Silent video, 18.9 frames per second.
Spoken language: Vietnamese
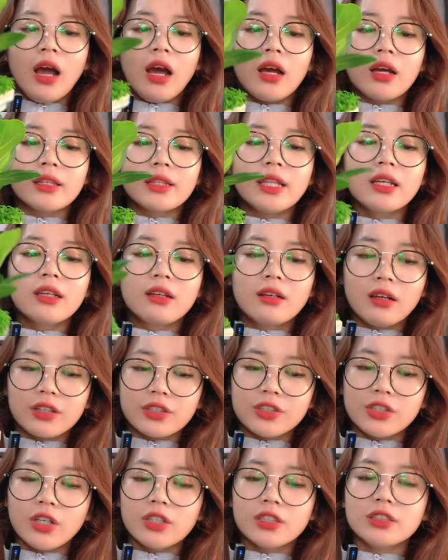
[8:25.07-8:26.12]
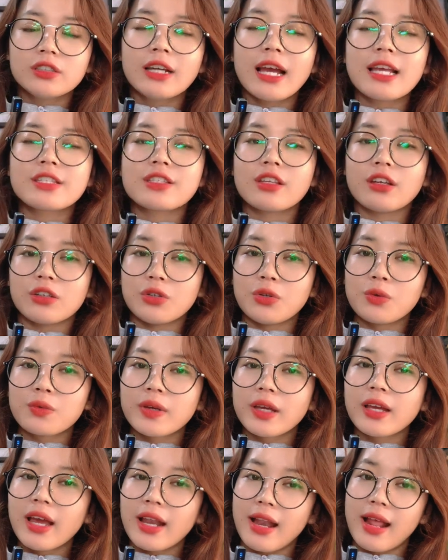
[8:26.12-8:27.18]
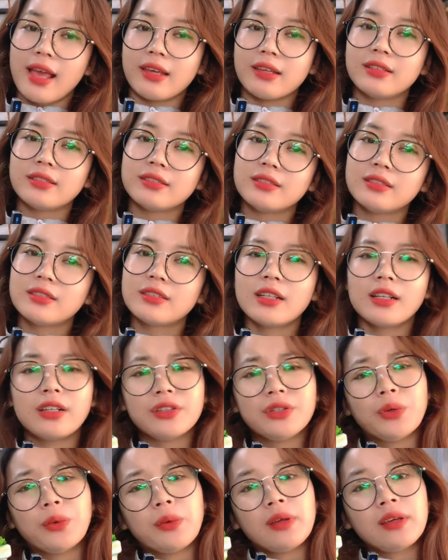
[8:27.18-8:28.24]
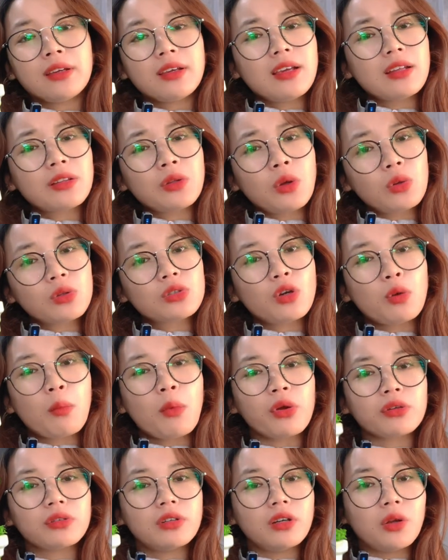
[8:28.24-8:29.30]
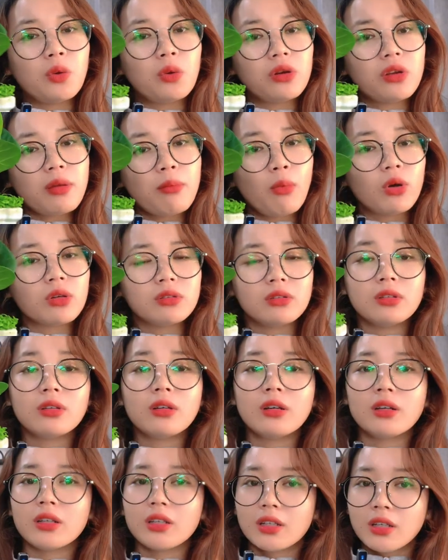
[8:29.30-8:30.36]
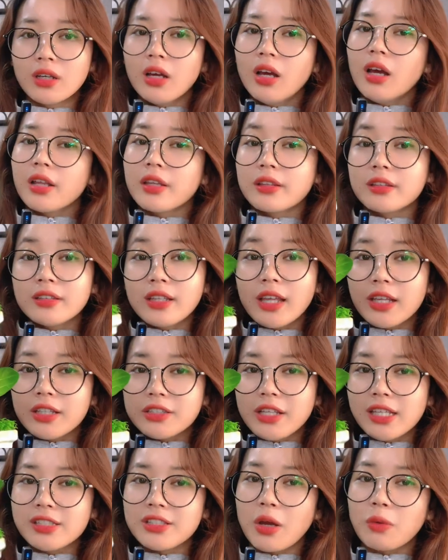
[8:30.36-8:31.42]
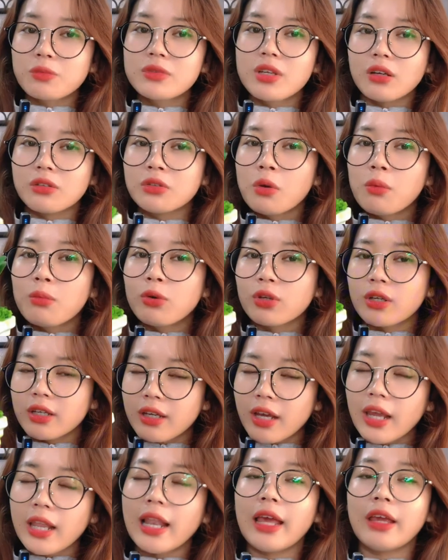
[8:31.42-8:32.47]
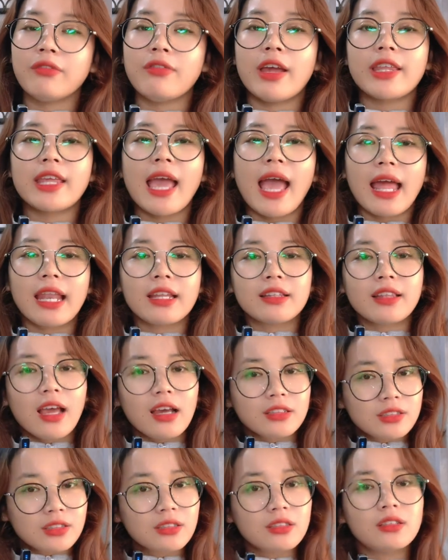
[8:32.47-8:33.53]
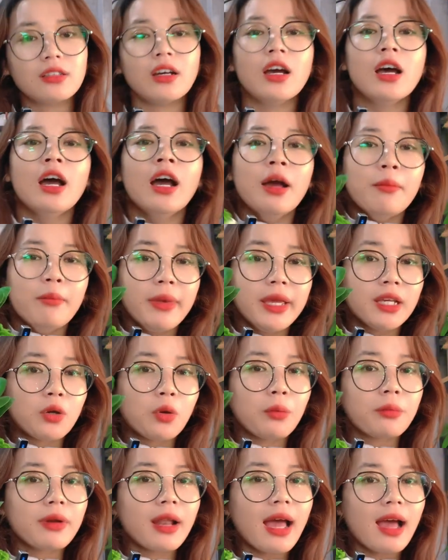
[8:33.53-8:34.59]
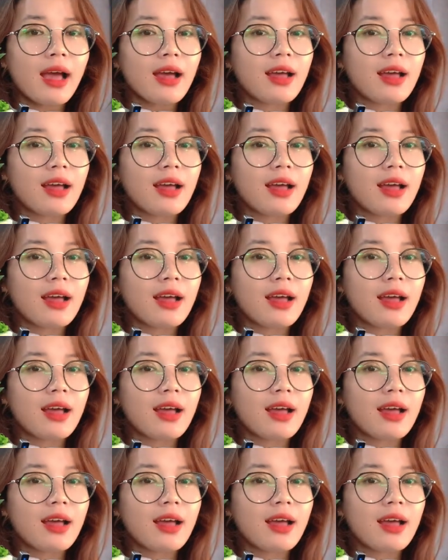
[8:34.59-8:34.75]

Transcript: uh, tích cực cho những ai sở hữu cây cây này. Rất là nhiều ý nghĩa tốt cho mọi người luôn đấy mọi người ơi. Nên nhanh chóng sở hữu một cái cây này về nhà đi thật sự. Mình cũng đã